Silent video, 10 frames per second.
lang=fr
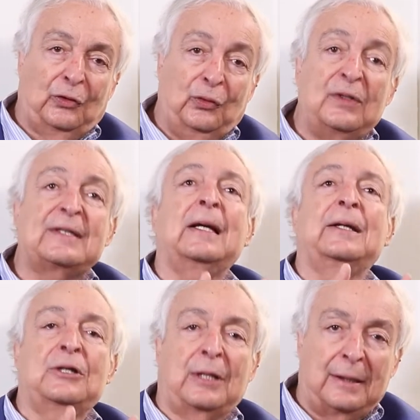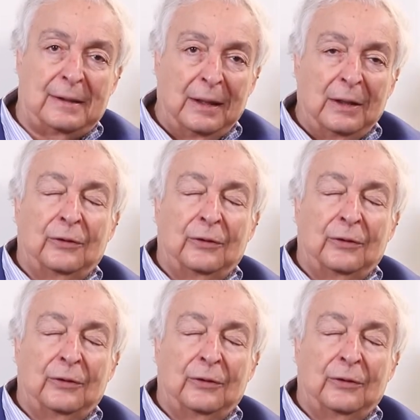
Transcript: toute sa richesse,